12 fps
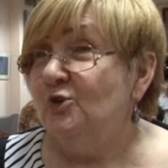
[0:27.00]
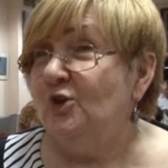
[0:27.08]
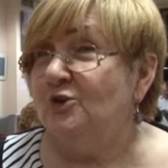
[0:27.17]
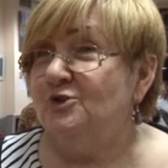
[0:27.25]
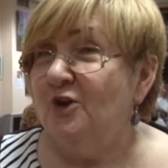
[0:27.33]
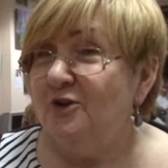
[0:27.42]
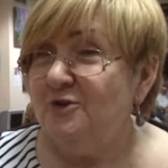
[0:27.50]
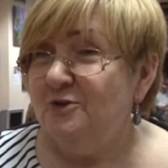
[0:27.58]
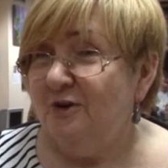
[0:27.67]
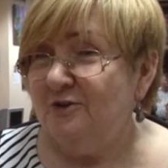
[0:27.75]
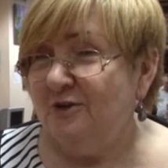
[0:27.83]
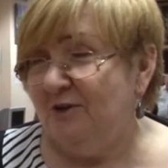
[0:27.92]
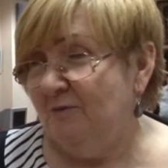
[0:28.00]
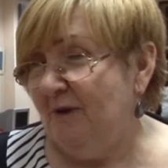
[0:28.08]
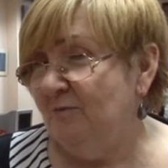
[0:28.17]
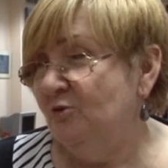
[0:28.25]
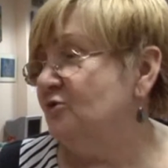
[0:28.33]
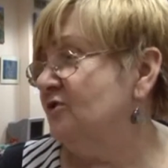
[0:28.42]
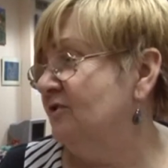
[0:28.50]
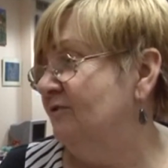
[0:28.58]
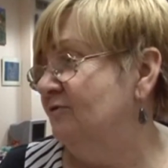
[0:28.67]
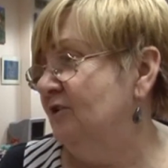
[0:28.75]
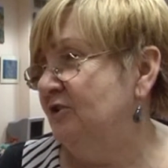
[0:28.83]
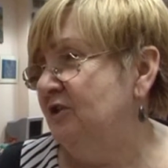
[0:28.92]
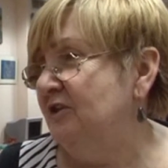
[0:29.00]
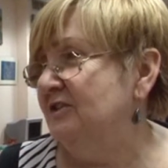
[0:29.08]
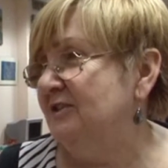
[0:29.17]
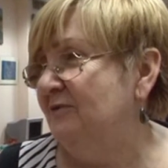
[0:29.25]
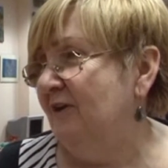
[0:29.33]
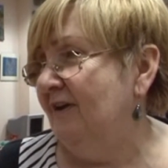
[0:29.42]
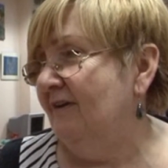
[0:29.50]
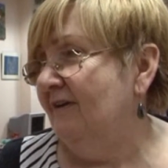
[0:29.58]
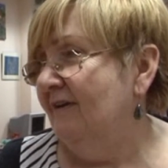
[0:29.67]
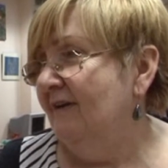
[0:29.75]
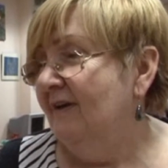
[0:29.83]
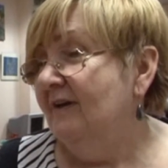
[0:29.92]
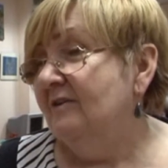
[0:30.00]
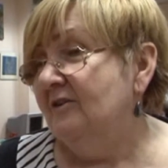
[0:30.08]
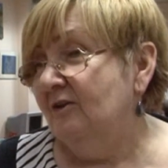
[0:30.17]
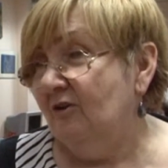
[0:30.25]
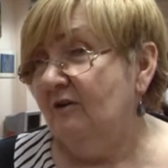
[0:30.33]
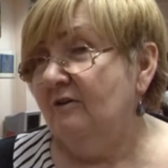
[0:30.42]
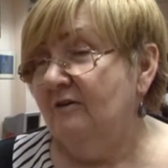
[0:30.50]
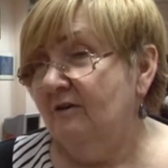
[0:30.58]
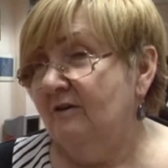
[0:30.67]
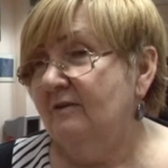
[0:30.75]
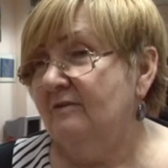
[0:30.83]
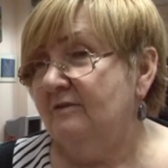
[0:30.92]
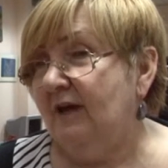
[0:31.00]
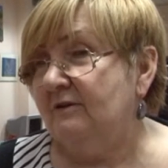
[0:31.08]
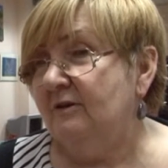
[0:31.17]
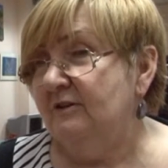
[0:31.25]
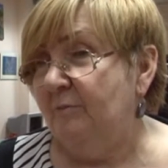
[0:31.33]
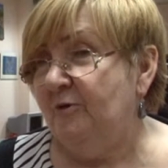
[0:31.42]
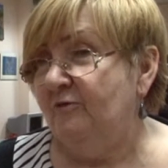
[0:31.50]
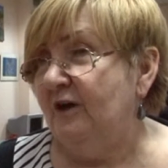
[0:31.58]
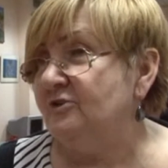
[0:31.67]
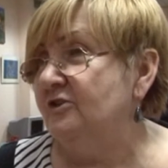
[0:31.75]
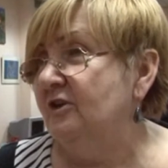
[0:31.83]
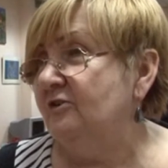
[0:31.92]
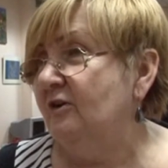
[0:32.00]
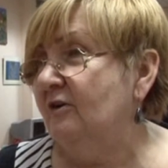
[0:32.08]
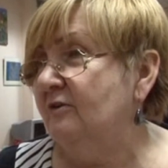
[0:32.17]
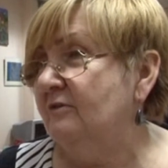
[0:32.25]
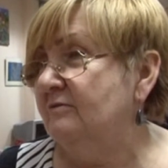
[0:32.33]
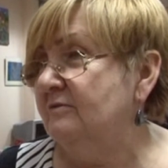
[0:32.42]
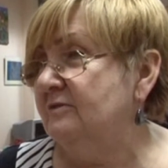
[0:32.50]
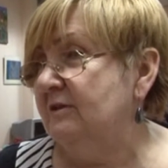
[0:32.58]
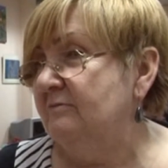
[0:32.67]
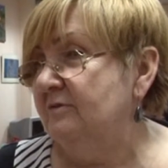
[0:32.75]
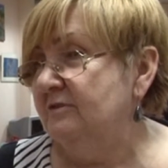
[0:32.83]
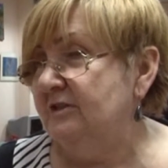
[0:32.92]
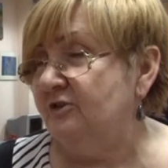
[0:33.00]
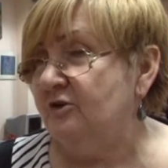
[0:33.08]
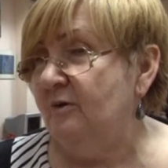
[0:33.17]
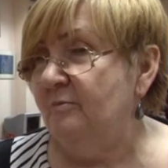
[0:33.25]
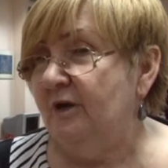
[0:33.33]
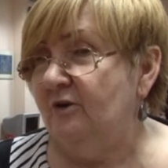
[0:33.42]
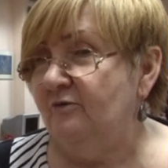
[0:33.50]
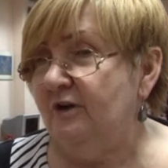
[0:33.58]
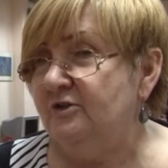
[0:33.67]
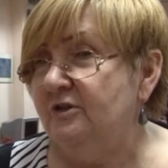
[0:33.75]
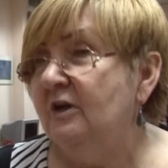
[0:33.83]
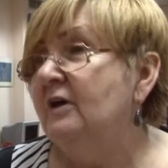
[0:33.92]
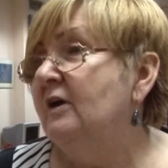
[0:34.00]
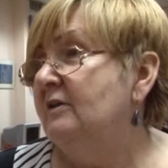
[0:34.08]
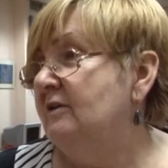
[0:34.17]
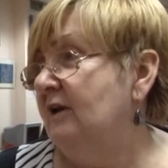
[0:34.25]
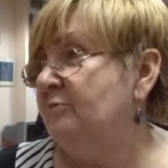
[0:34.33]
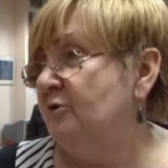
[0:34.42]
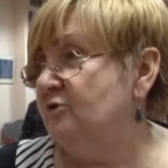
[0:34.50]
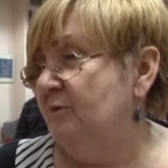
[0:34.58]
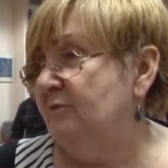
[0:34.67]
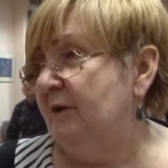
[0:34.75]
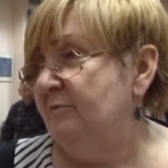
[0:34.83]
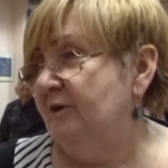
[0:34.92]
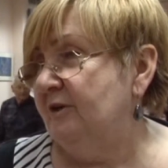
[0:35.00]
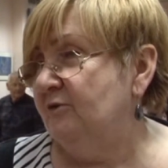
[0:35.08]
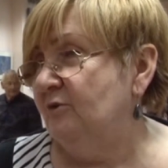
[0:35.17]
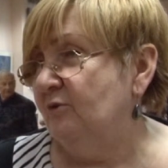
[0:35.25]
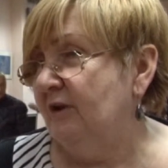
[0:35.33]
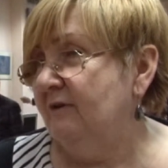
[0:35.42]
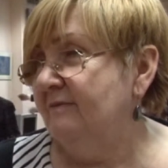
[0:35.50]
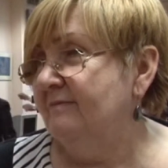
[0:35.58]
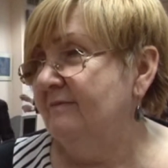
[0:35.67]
To coś odkrywam już w dzieciństwie. Tylko y, tak na poważnie to zaczęłam malować jak poszłam na emeryturę.